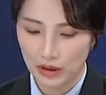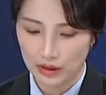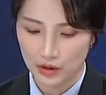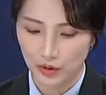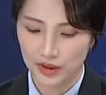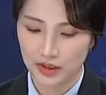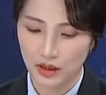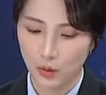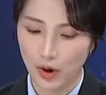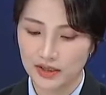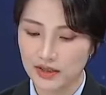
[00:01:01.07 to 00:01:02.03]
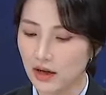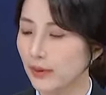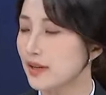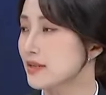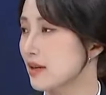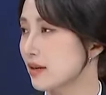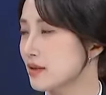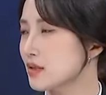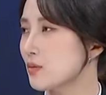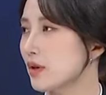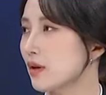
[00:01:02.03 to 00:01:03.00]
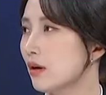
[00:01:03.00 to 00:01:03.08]
전기차에 화재가
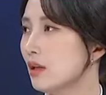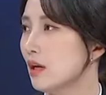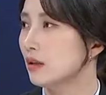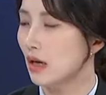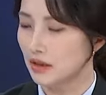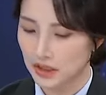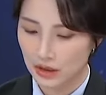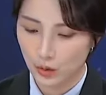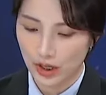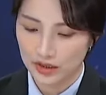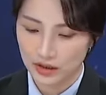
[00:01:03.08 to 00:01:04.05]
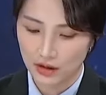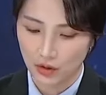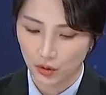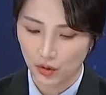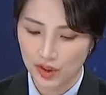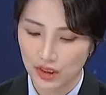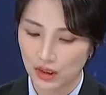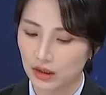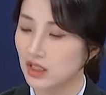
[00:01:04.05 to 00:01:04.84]
발생했습니다. 당시 이 화재에 8시간